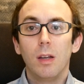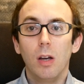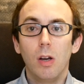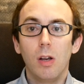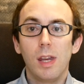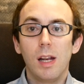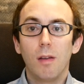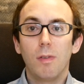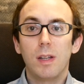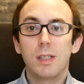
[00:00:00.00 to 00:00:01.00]
euh, il
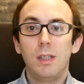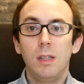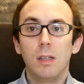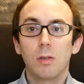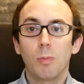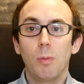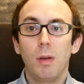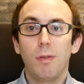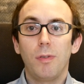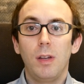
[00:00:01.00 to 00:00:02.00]
avait signé son
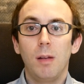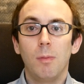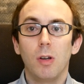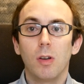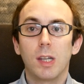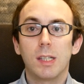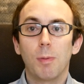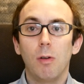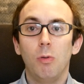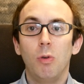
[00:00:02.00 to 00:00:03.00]
premier film euh, qui
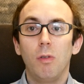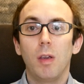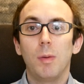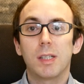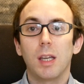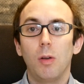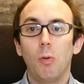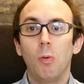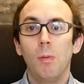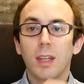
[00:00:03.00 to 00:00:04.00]
s'appelle Le 9
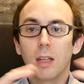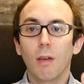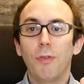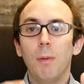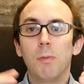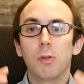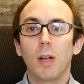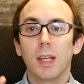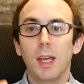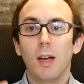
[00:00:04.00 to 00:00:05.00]
Escadron, qui est un film sur
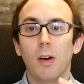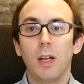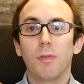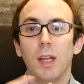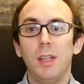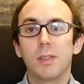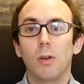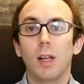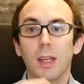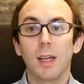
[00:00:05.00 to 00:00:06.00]
la guerre en
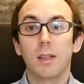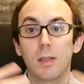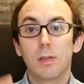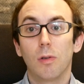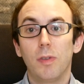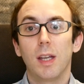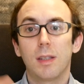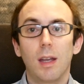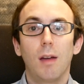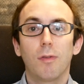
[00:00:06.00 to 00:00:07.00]
Afghanistan, la guerre
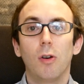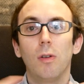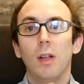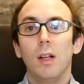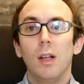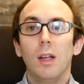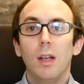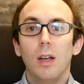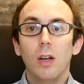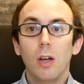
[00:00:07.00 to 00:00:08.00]
soviète-afghan,
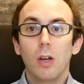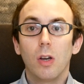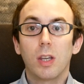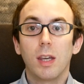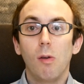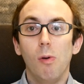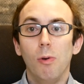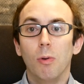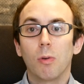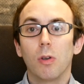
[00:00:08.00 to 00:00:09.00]
euh, qui a eu
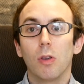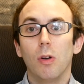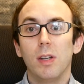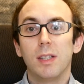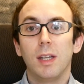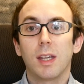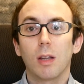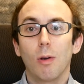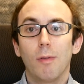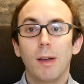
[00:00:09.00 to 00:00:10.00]
lieu donc dans les années
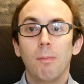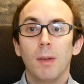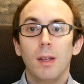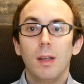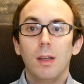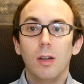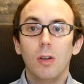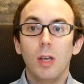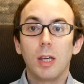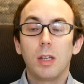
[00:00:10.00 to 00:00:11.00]
80
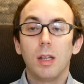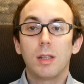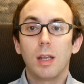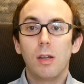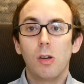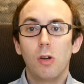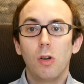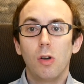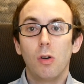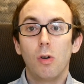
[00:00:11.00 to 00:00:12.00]
et qui était
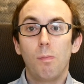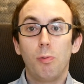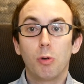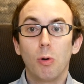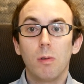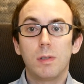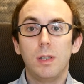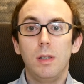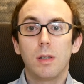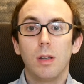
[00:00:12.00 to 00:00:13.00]
plutôt
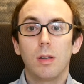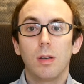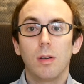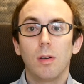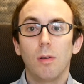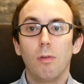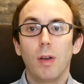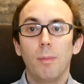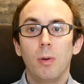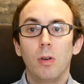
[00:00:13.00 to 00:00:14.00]
réussi, qui était
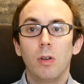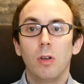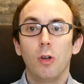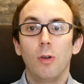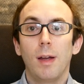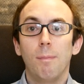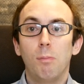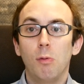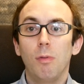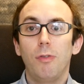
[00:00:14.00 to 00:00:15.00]
vraiment un
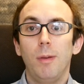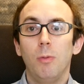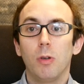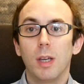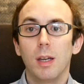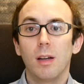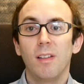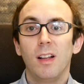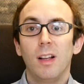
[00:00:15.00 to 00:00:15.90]
bon film de guerre,